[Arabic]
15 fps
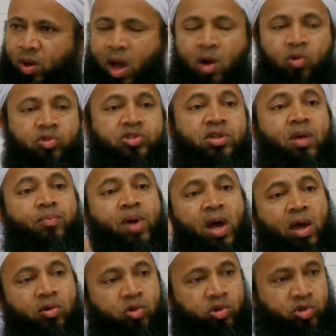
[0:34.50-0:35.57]
أو
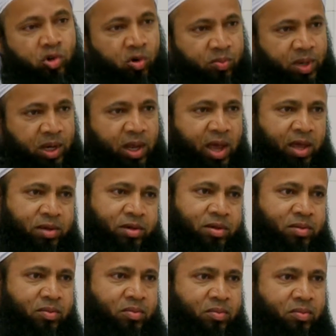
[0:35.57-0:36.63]
سبعة نجوم الآن
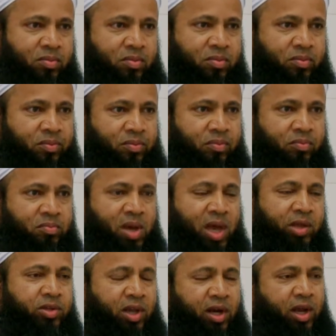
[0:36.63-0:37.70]
ما
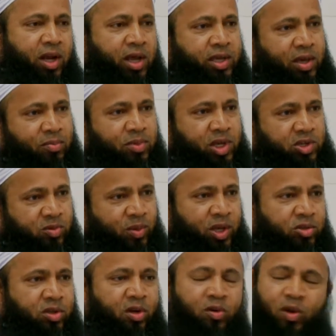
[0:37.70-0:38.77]
أدري إلى كم نجمة
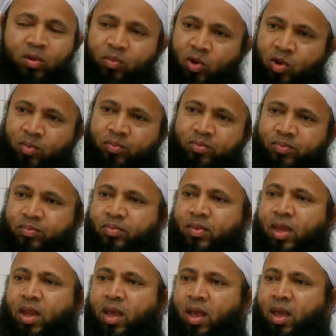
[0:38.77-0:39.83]
يطلع المهم
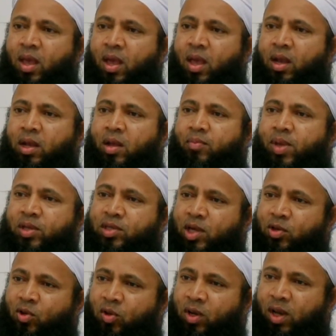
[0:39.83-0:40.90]
لما
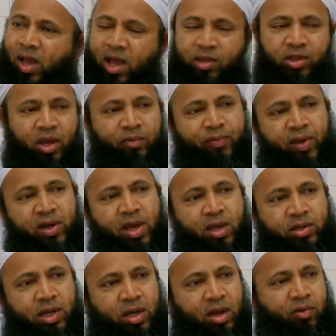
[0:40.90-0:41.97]
تدخل هذه
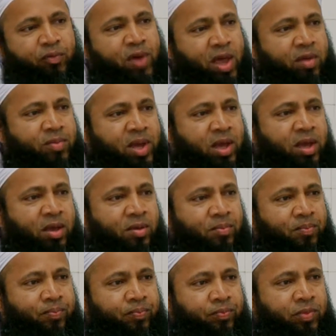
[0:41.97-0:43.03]
الفنادق الفخمة
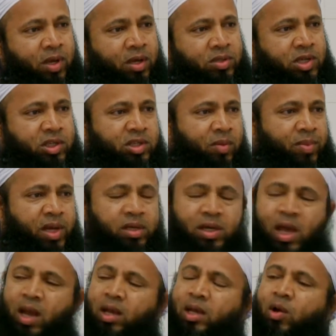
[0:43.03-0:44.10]
تتمنى
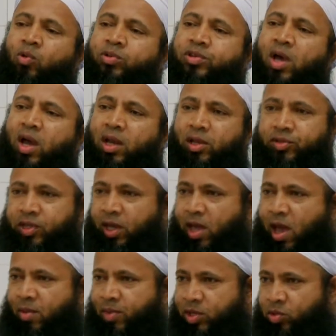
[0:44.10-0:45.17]
أن لو طالت
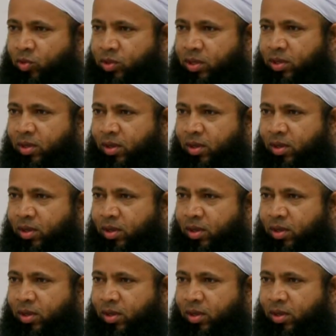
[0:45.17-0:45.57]
إقامتك